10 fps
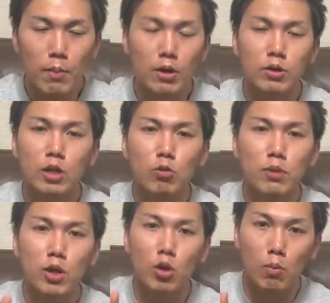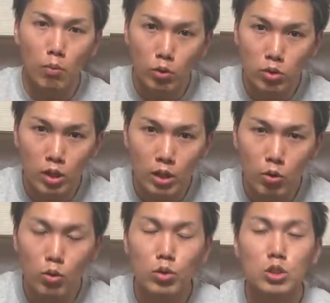まあグランドピアノを持ってい
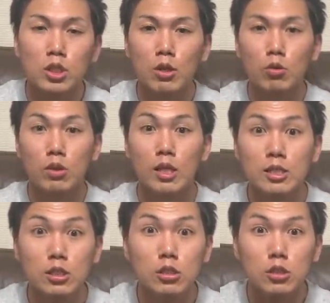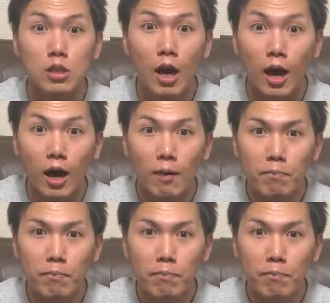こうとしたのですが、